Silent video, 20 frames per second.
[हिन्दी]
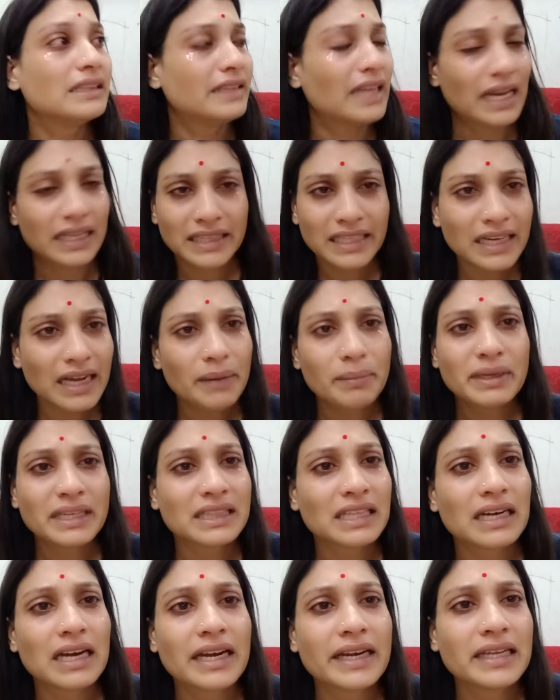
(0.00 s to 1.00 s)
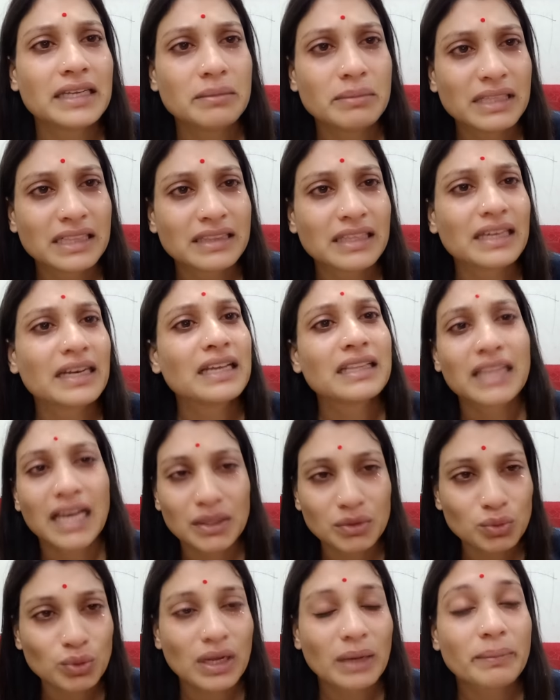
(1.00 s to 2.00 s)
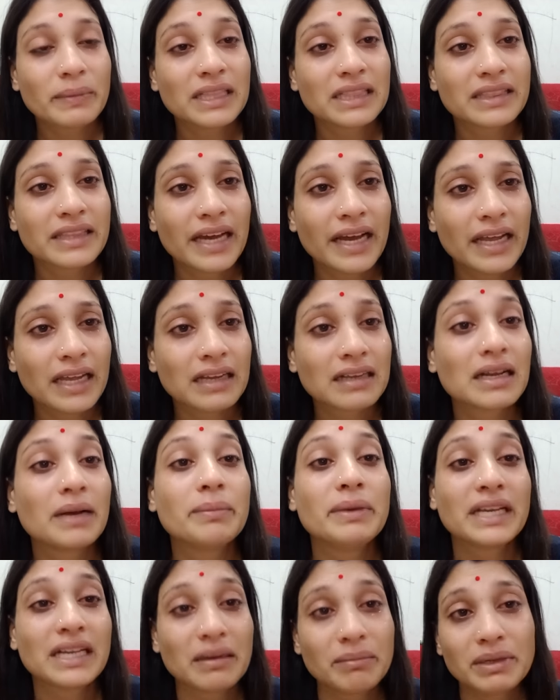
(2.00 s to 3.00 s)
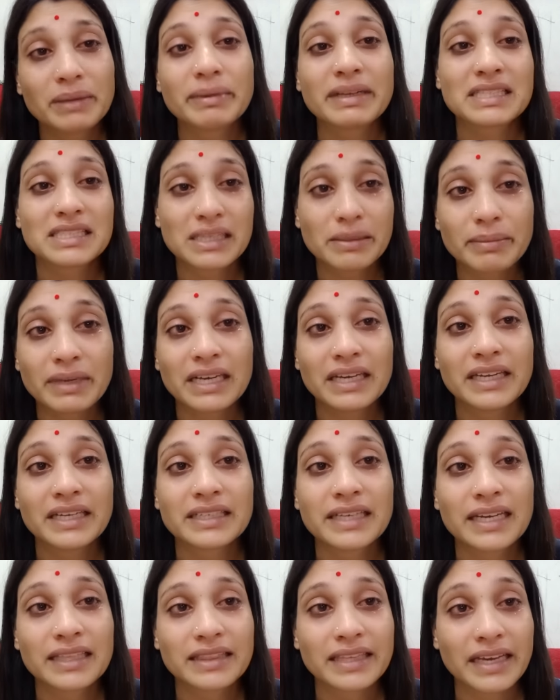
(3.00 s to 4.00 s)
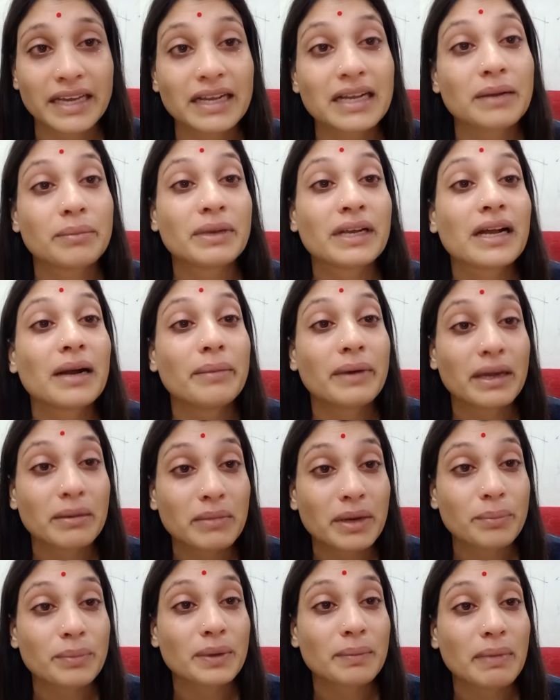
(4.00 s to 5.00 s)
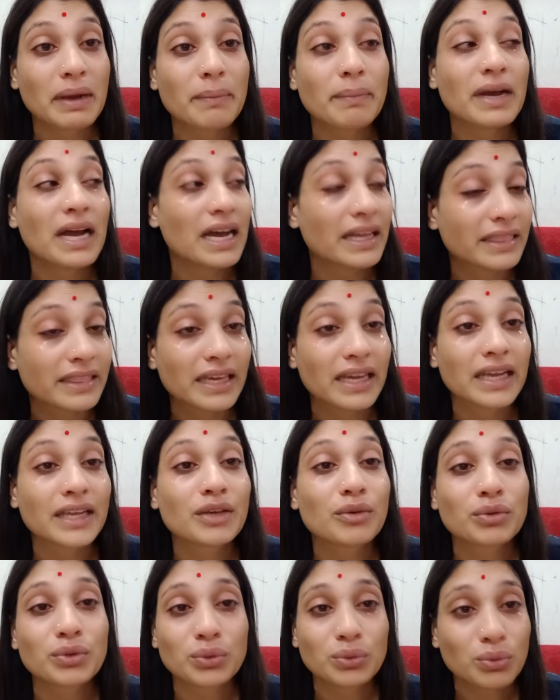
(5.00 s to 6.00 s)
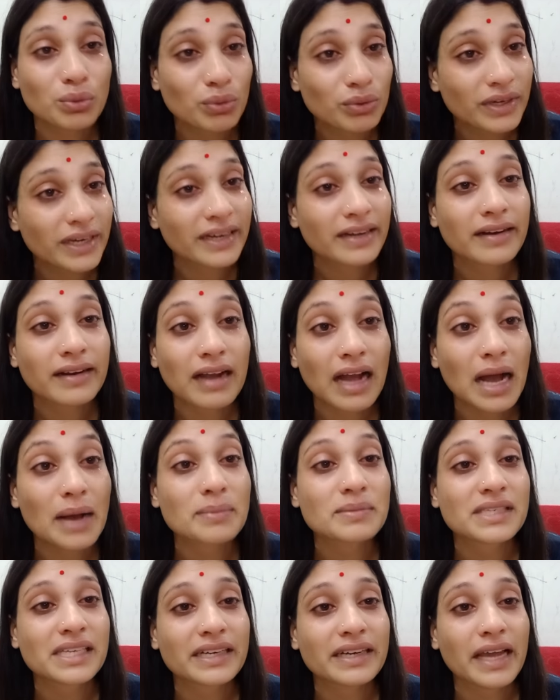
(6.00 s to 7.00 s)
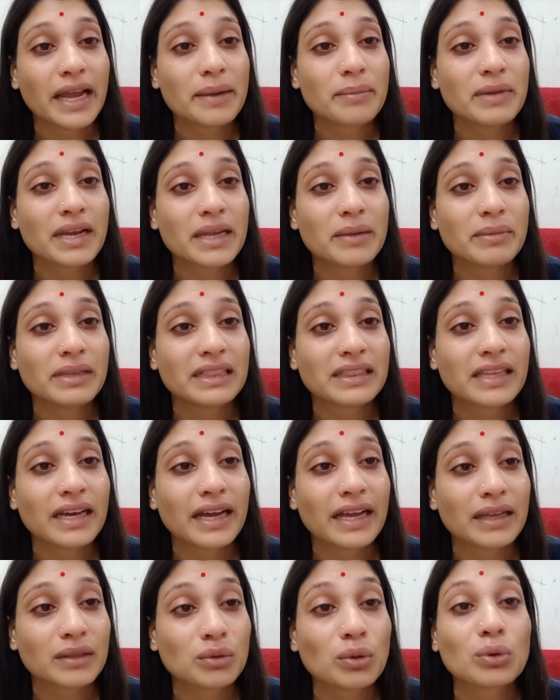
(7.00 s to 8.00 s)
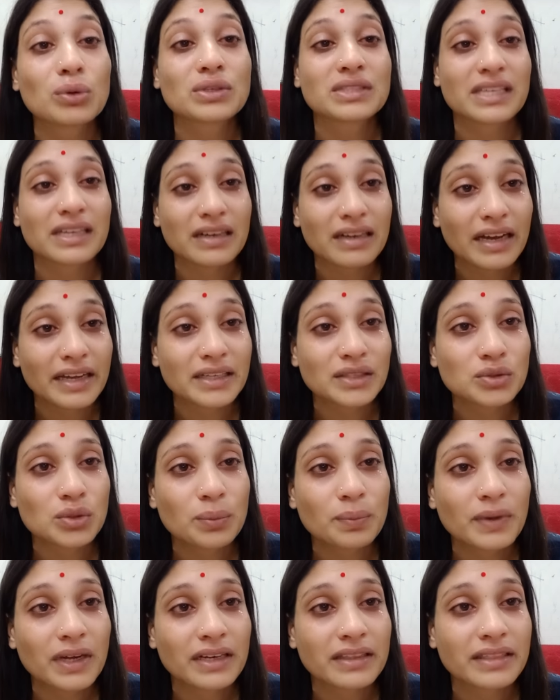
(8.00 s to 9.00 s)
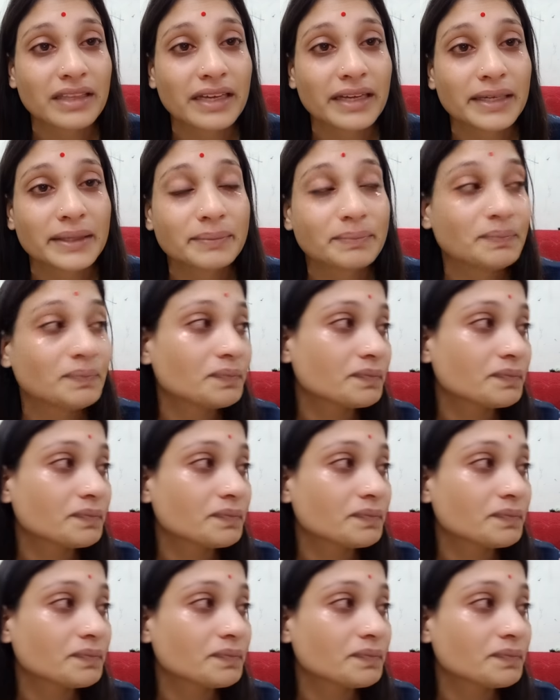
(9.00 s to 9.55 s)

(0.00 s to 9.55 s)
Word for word: दादी का भी इतना नहीं मिलता ना दादू का मिलता है कभी कभी बच्चे मिलने जाते हैं कभी कभार मम्मी पापा आते हैं क्योंकि उनको उनके काम से टाइम नहीं मिलता है दोनों सरकारी जॉब करते हैं